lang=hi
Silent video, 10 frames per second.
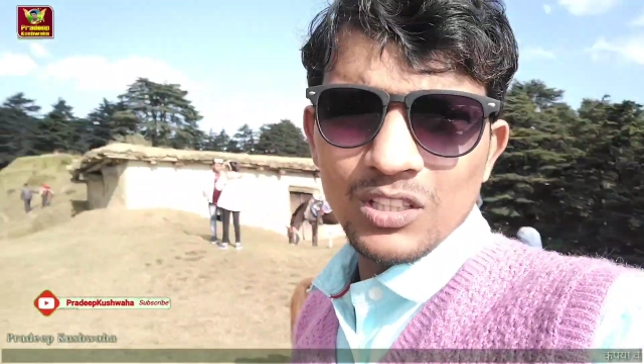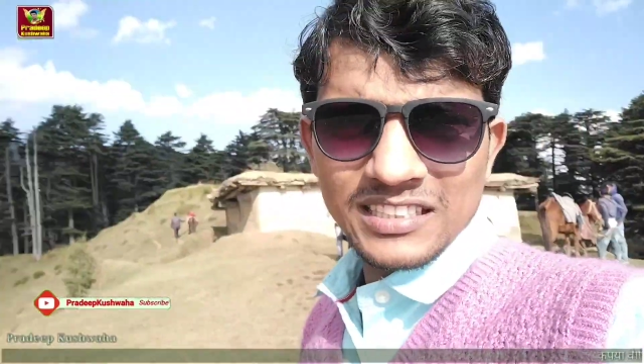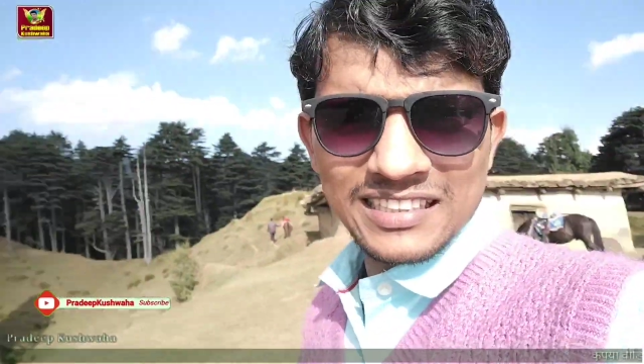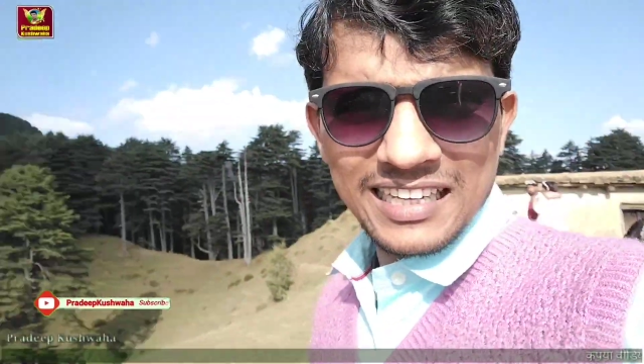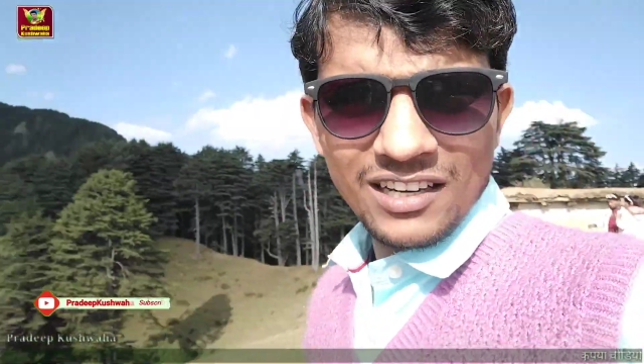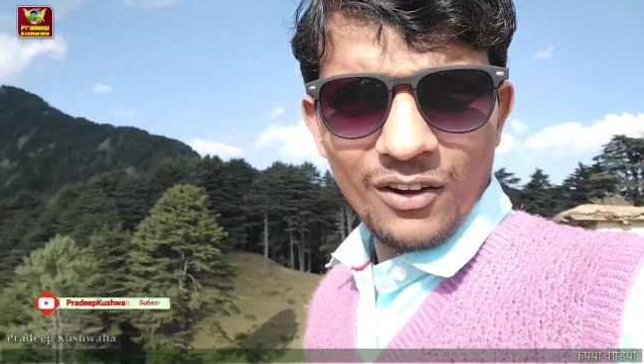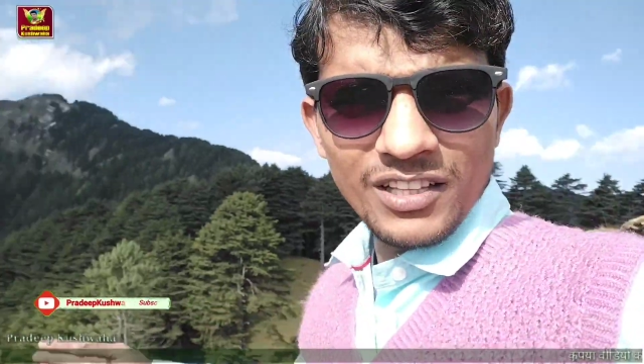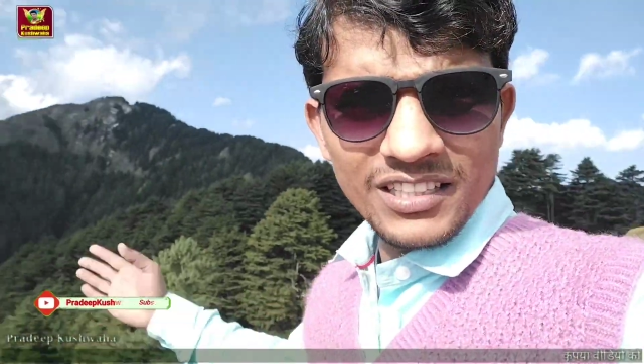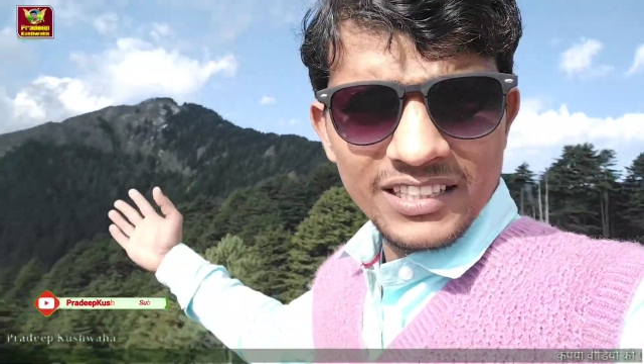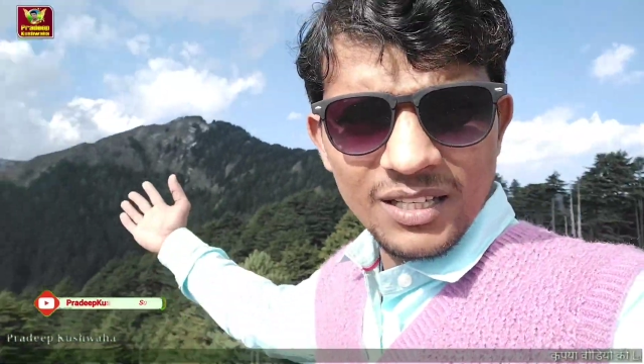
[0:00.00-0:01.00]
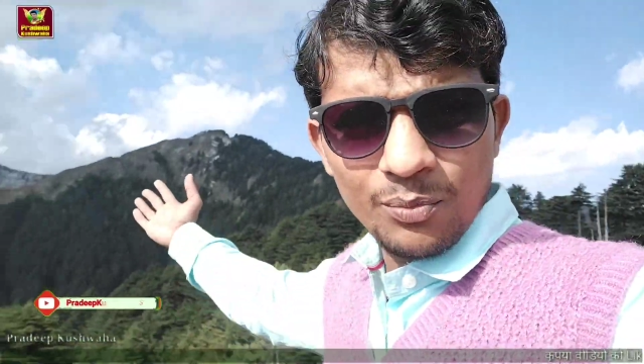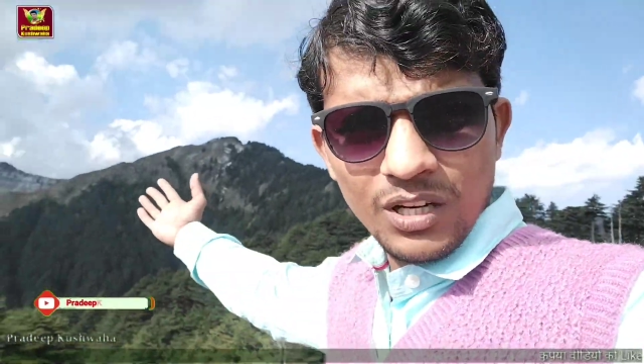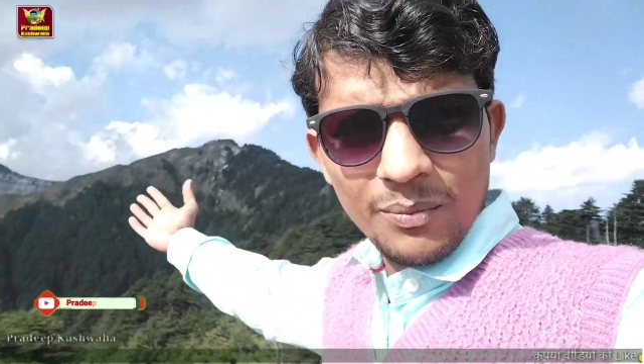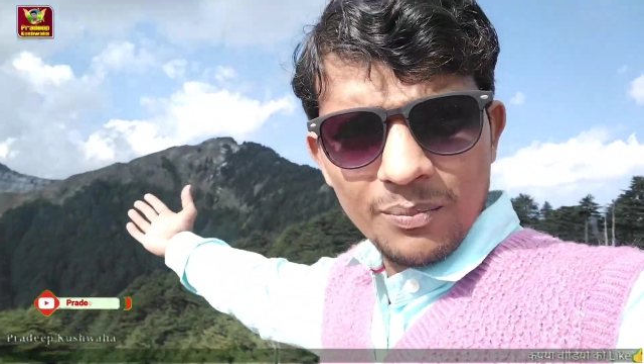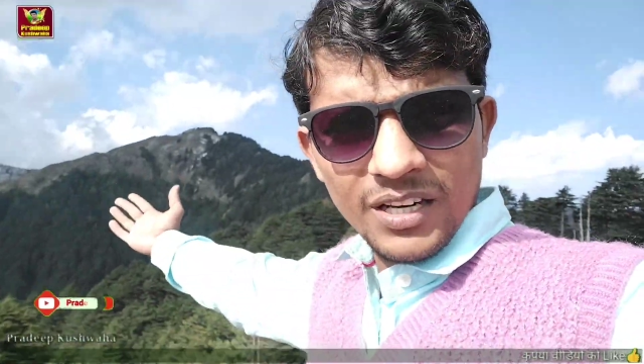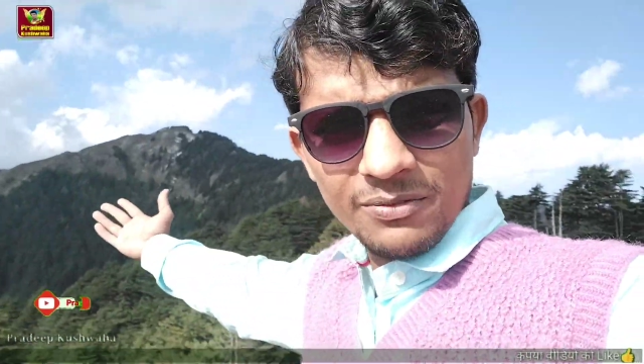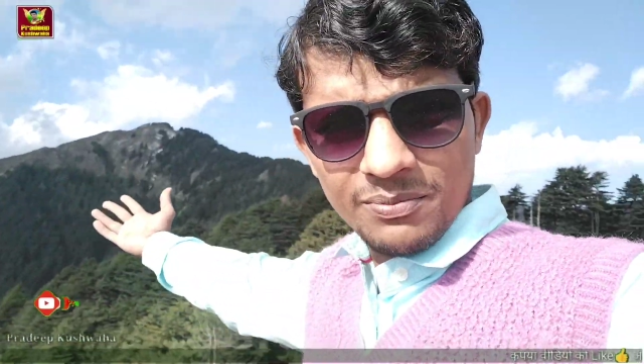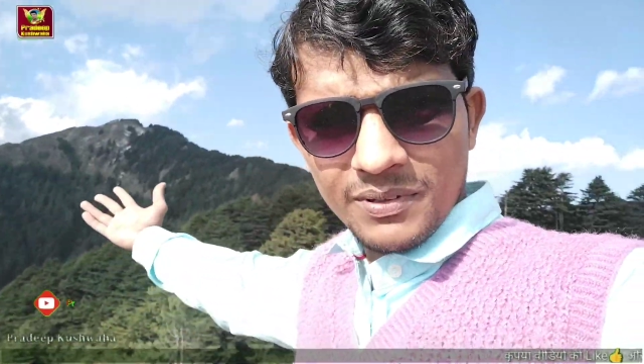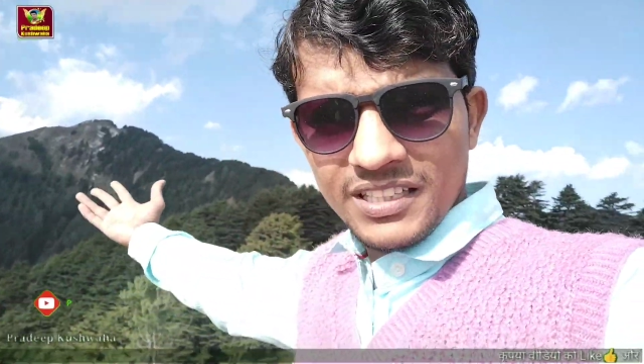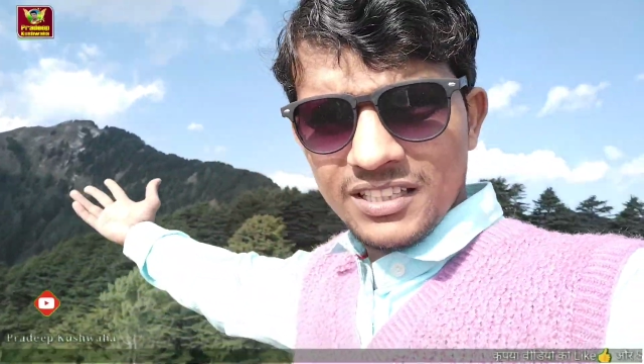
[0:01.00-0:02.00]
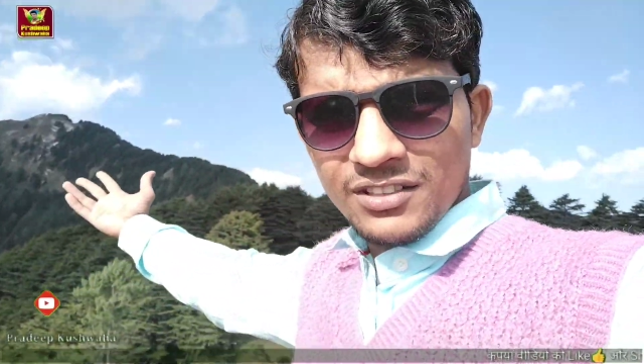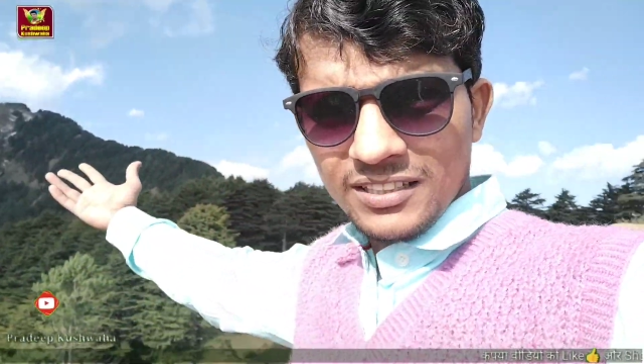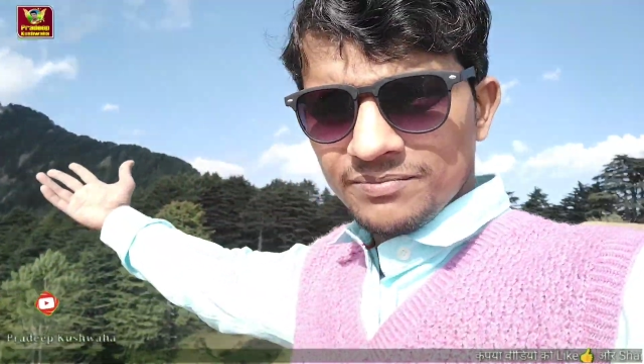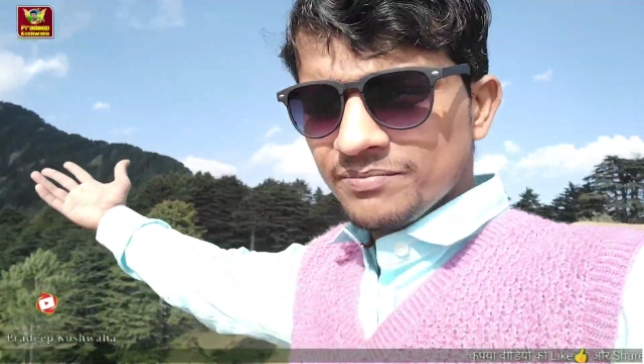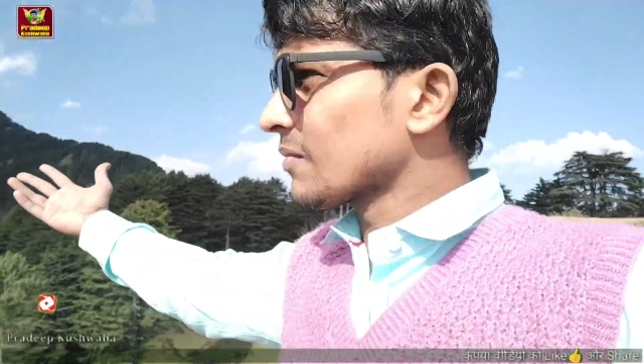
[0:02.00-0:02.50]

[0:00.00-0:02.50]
बहुत ही खतरनाक है और इधर देखिए पूरा बर्फ़ पड़ी हुई है